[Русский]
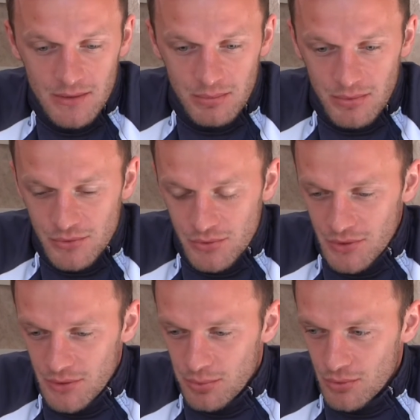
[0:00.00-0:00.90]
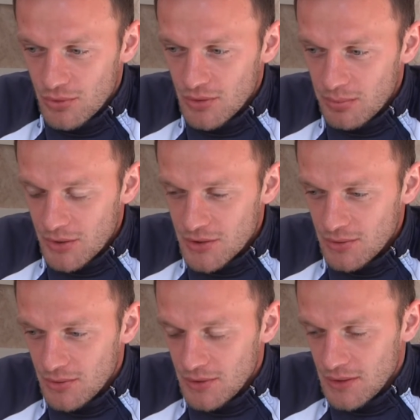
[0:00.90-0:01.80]
там чуть ли не полгода
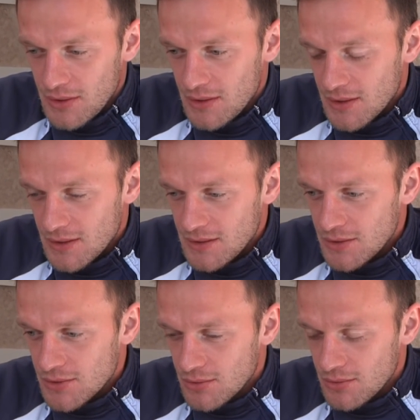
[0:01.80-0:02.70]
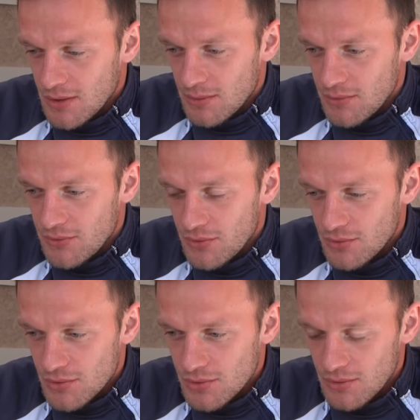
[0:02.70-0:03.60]
прошло. И я надеюсь, что как бы все
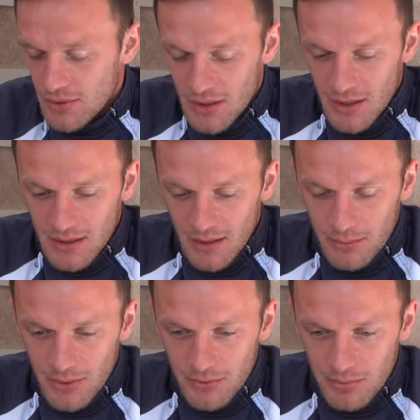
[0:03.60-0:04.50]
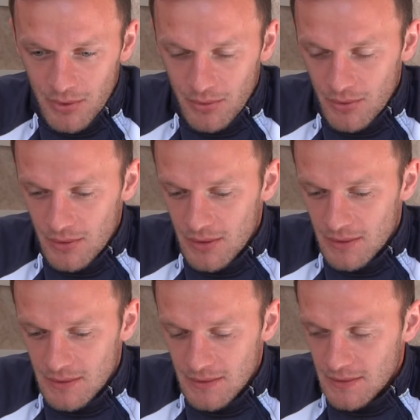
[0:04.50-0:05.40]
то, что там меня
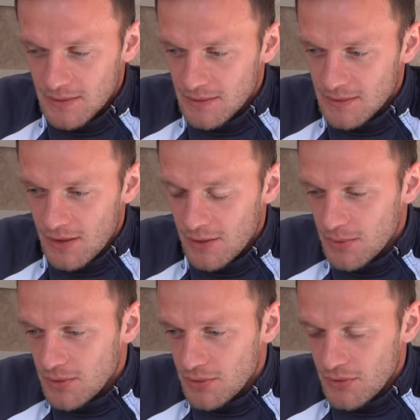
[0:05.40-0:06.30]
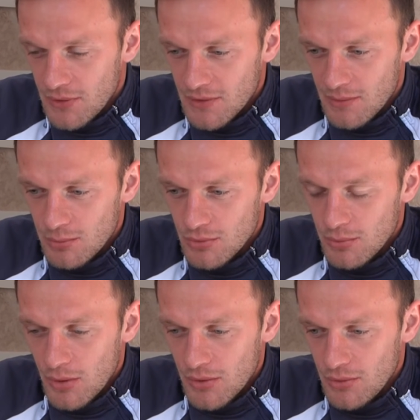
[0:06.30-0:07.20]
беспокоило, травма, то есть я забуду
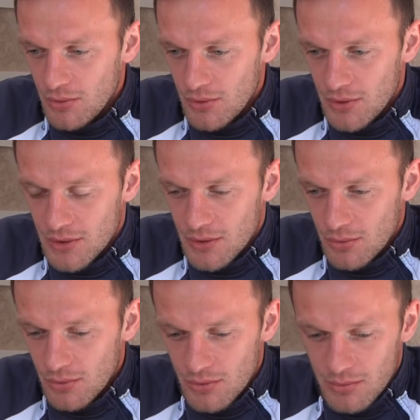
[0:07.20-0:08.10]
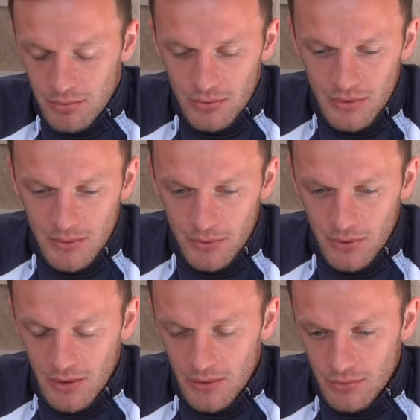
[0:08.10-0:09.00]
про нее, и этот год будет
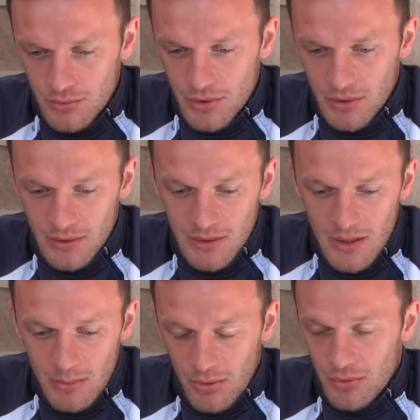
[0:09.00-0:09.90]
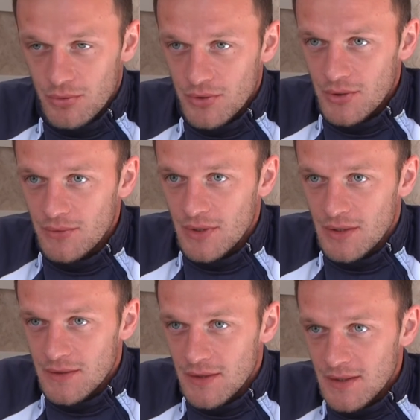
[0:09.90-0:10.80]
намного лучше, продуктивнее,
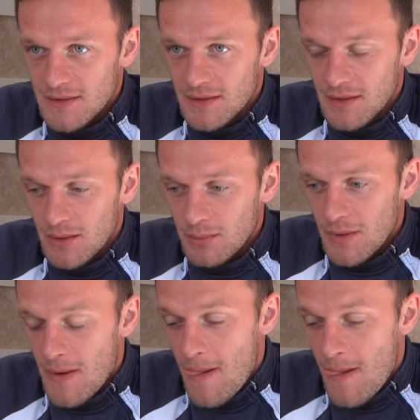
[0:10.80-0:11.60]
интереснее, как бы.